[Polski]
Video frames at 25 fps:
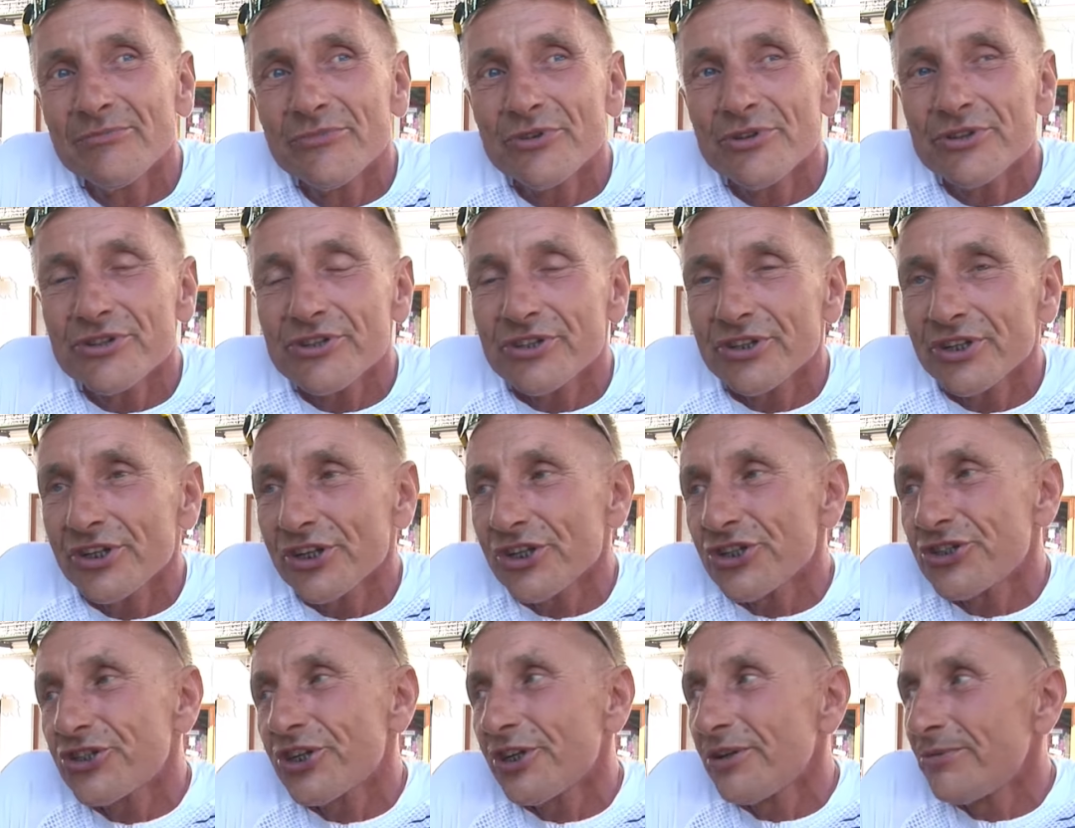Później
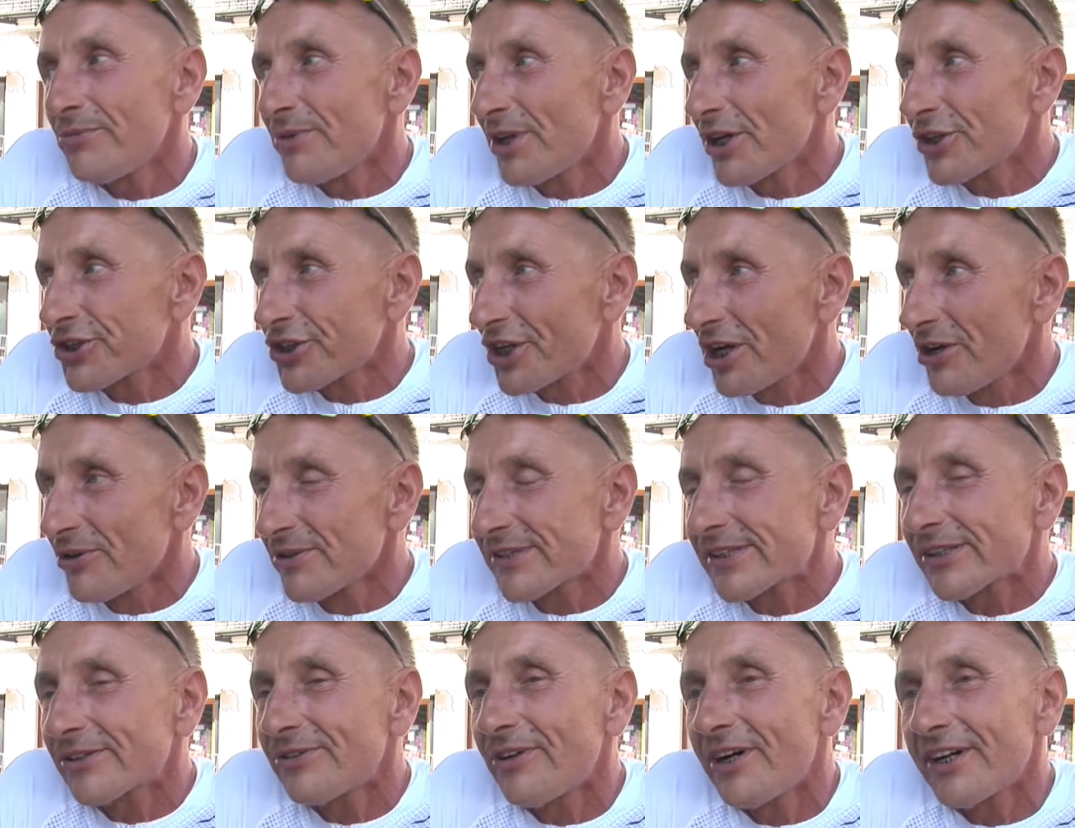jeździłem na
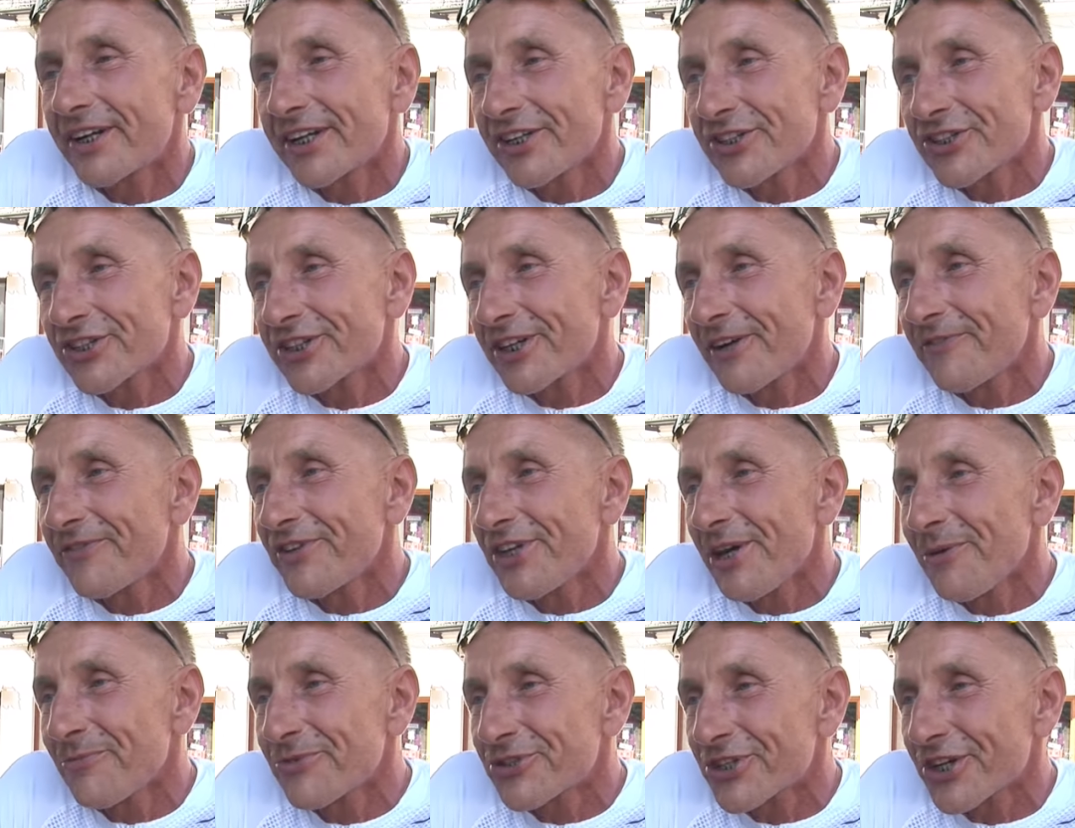Śląsku, a reszta w
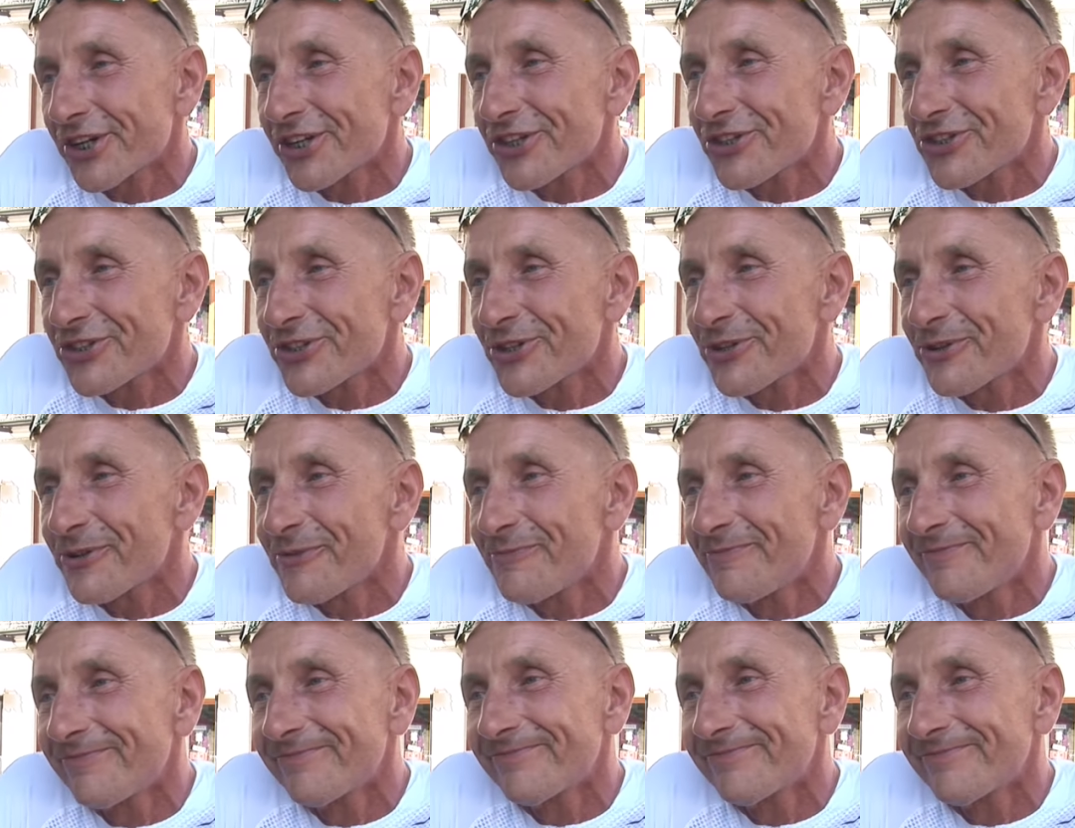Niemczech jeździłem.